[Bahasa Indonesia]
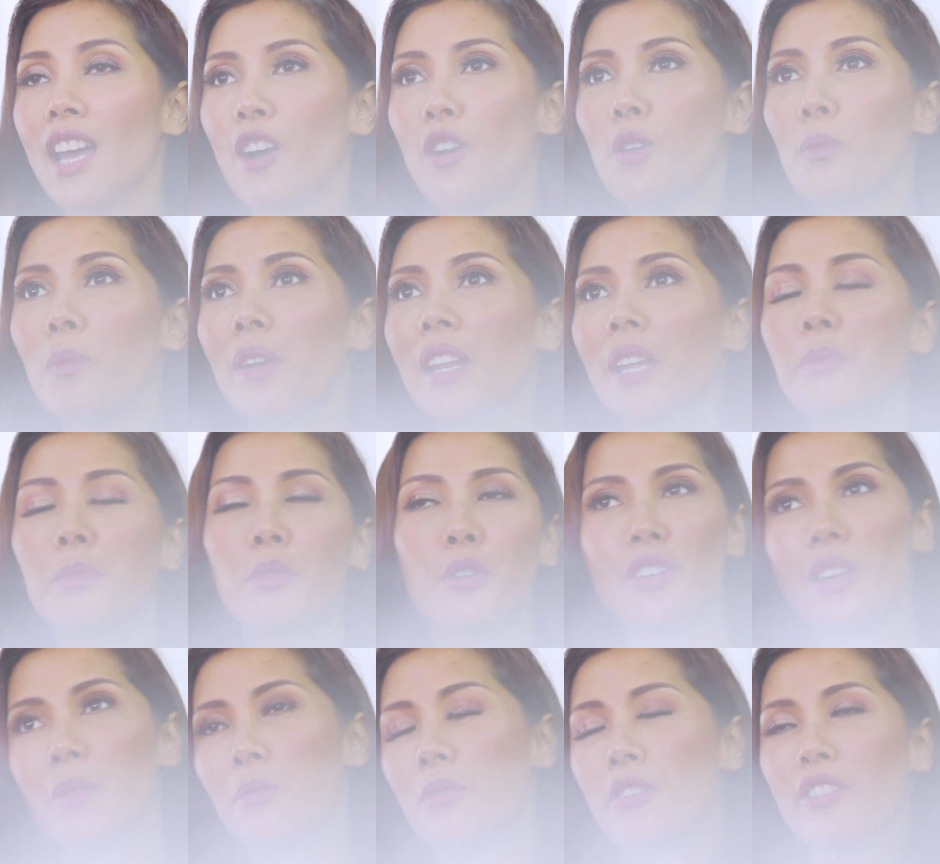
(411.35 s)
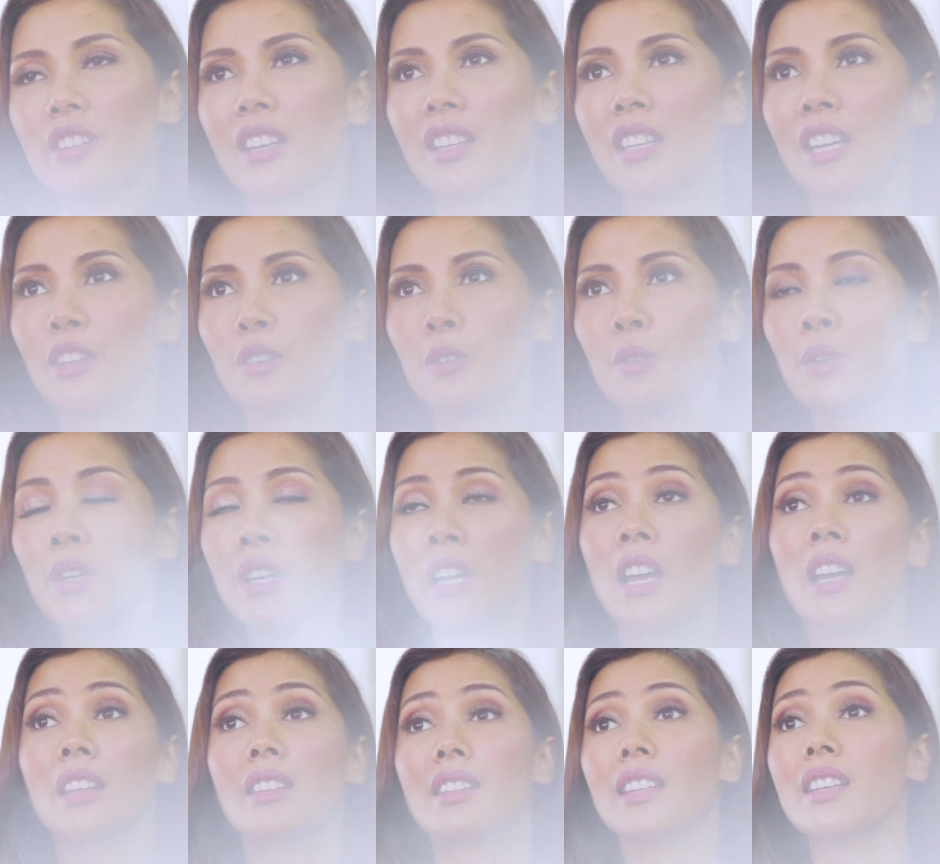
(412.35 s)
aku melihat produk-produknya tuh
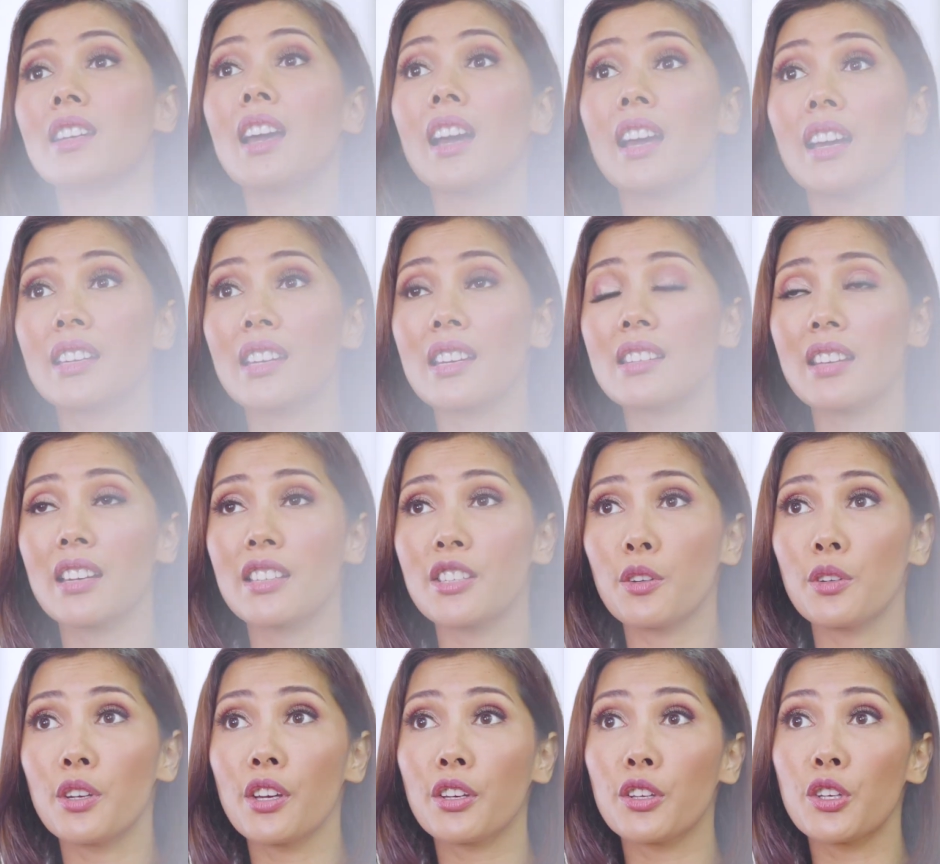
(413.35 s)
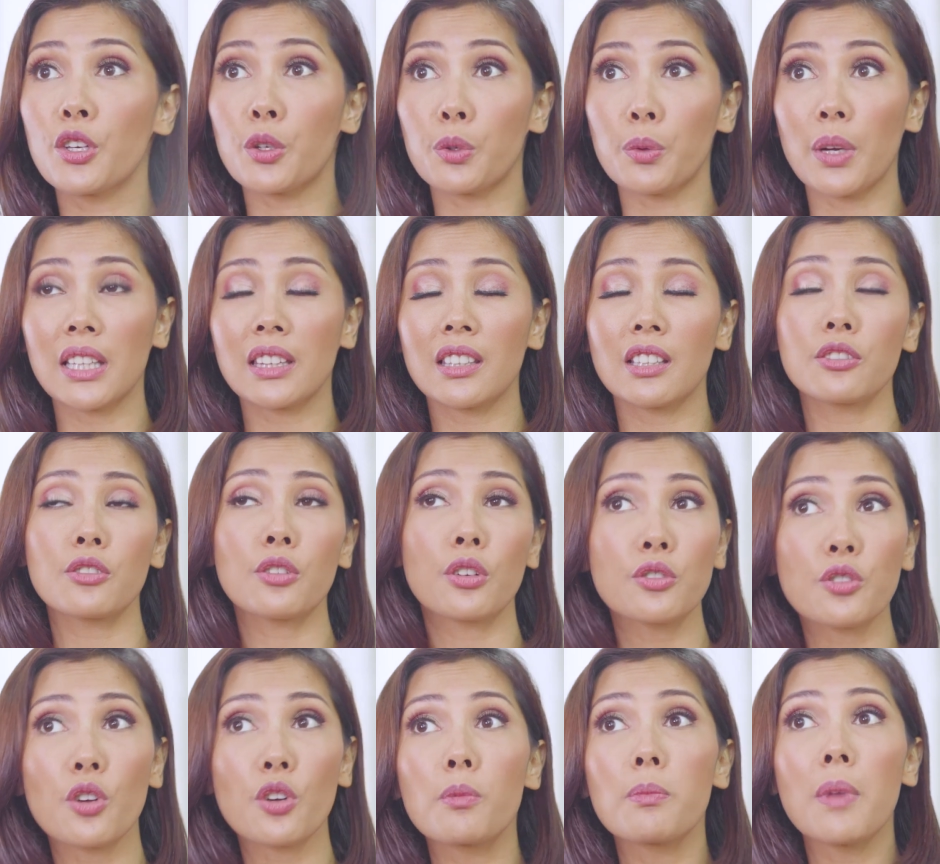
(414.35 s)
tidak hanya saja udah curated,
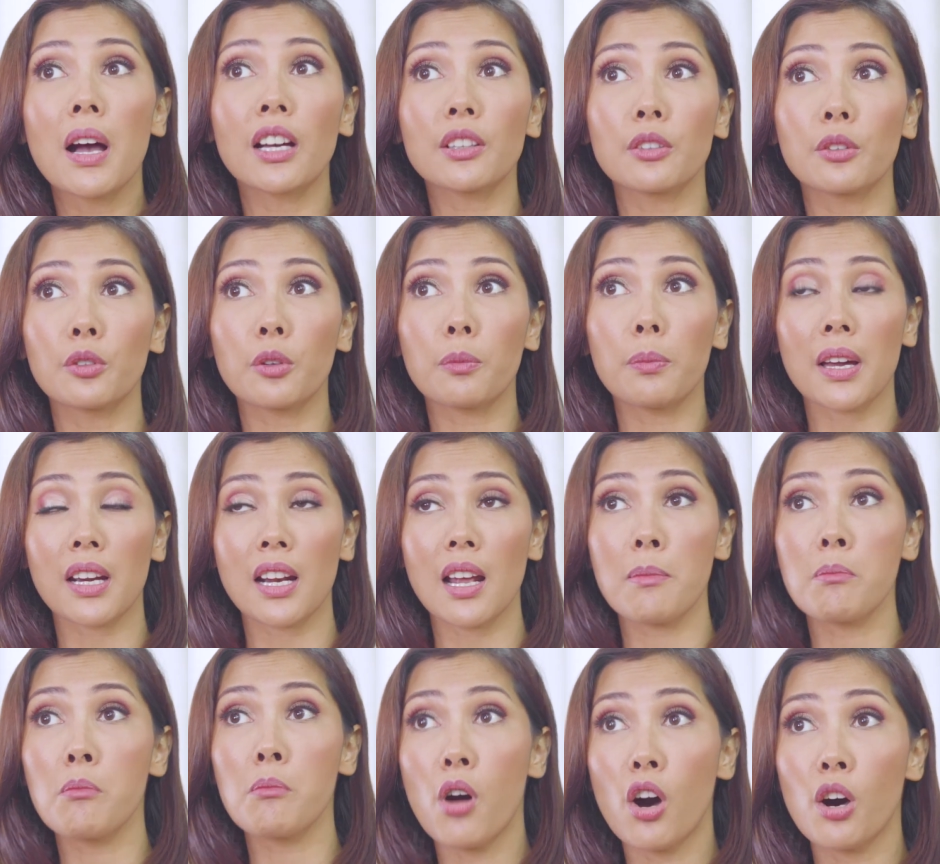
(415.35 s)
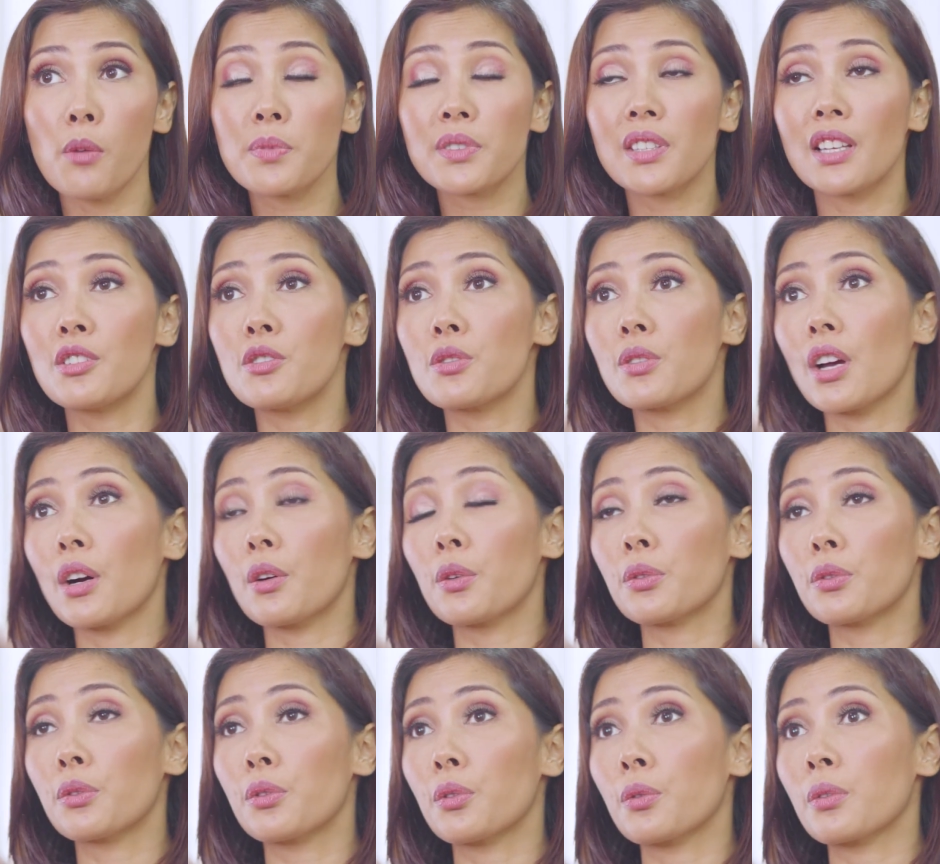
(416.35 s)
cocok banget untuk para moms dan juga
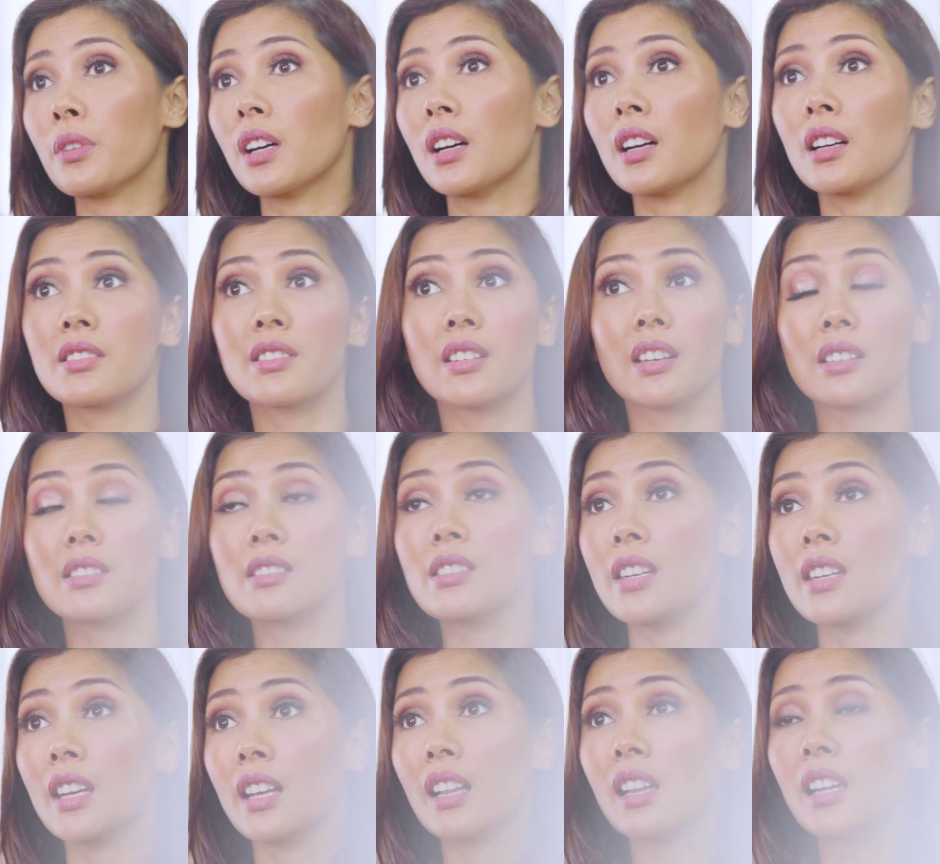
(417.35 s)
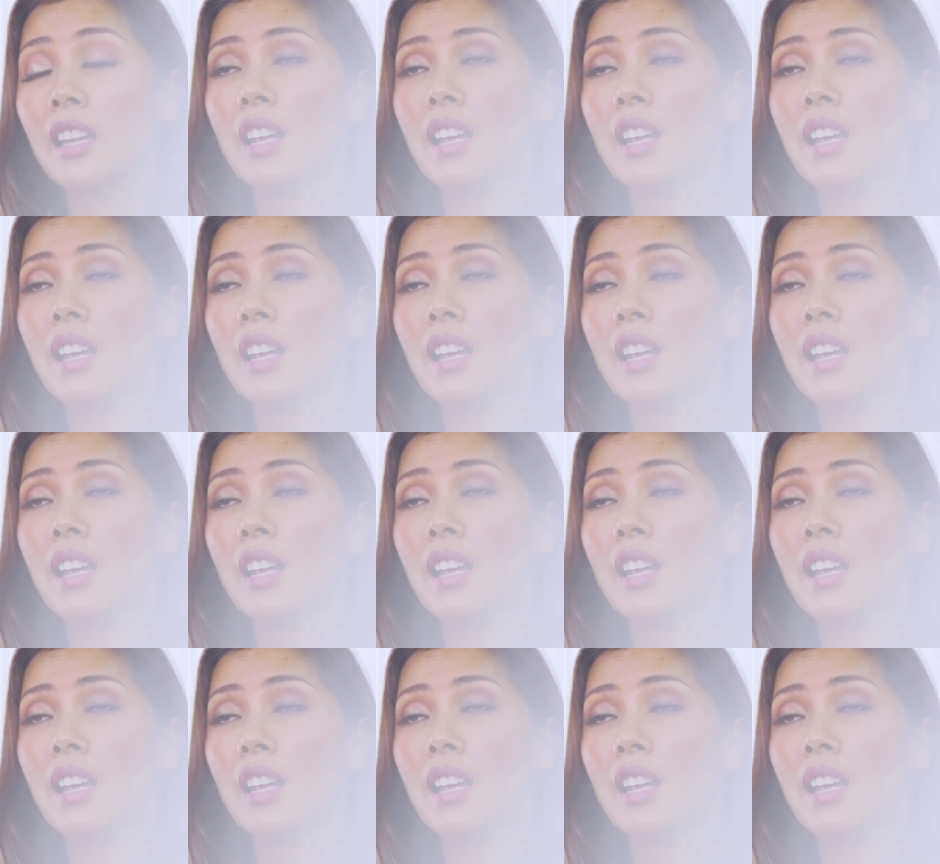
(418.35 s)
untuk uh, si kecil.